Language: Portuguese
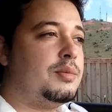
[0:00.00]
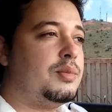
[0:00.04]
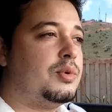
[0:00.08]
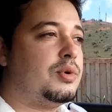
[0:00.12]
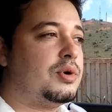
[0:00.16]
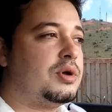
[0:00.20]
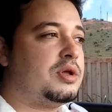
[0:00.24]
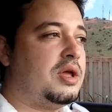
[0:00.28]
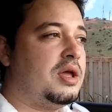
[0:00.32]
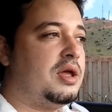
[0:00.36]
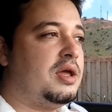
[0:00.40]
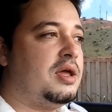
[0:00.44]

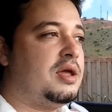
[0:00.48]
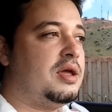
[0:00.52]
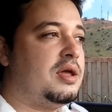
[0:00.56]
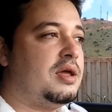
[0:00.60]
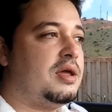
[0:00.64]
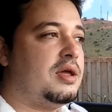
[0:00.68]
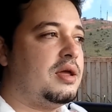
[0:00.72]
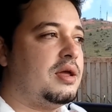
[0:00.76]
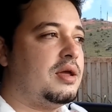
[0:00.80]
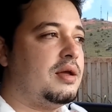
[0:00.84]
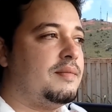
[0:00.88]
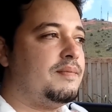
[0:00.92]

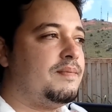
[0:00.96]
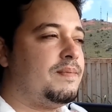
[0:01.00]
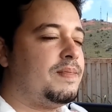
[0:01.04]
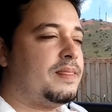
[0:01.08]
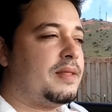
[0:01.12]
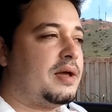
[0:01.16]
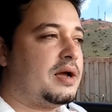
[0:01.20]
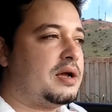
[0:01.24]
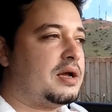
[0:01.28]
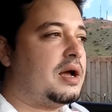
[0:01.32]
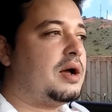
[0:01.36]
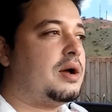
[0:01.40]
porque
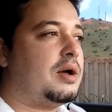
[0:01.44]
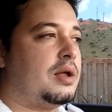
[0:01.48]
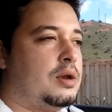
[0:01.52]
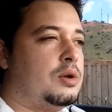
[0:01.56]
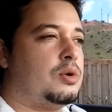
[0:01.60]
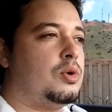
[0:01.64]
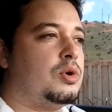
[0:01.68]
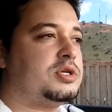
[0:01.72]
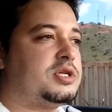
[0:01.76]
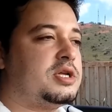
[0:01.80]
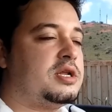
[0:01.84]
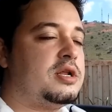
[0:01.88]
a
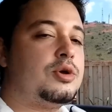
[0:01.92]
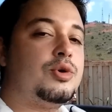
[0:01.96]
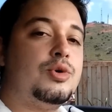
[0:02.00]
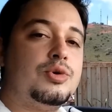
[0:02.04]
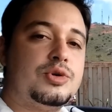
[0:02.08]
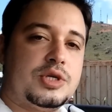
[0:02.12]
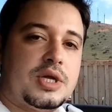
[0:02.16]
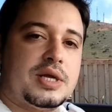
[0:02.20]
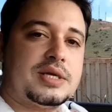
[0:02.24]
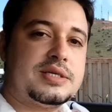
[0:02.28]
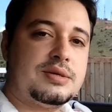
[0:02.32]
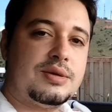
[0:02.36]
nossa
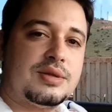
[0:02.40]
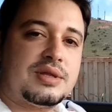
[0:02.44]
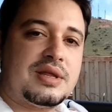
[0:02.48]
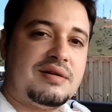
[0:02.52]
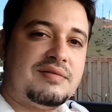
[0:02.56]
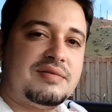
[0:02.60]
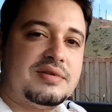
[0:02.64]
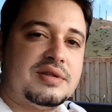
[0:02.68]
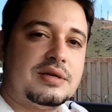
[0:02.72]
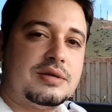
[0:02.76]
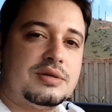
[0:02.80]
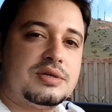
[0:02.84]
negociação
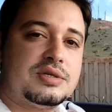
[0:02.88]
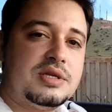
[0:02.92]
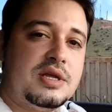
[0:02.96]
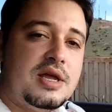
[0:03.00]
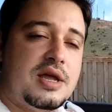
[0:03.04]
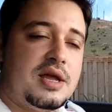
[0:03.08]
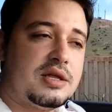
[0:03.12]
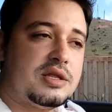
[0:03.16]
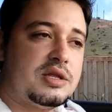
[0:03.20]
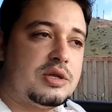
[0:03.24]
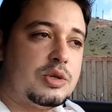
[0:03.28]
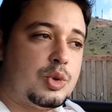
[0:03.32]
tava dando
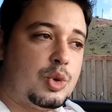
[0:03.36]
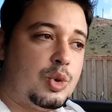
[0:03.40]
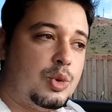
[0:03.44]
certo,